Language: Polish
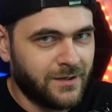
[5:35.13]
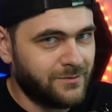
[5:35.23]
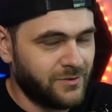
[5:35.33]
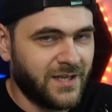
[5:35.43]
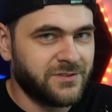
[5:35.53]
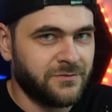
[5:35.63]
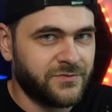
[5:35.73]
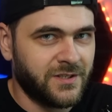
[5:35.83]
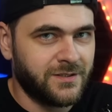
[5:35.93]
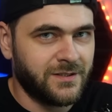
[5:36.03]
dodadzą
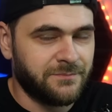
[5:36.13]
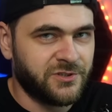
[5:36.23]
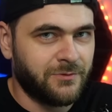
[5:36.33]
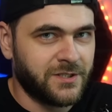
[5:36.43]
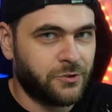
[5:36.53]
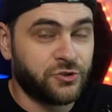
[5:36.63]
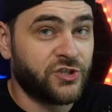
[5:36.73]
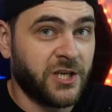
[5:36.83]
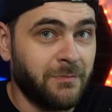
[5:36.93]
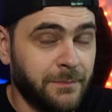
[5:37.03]
wtedy na przykład do
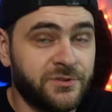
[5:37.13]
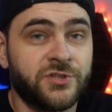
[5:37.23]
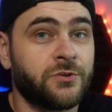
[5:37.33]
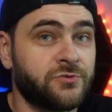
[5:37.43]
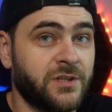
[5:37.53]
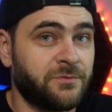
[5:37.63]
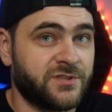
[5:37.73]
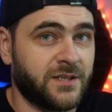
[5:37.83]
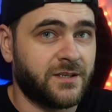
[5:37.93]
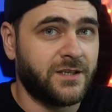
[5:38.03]
trzech map trzy różne
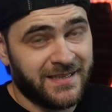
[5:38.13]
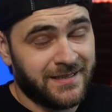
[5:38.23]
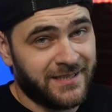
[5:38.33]
piosenki.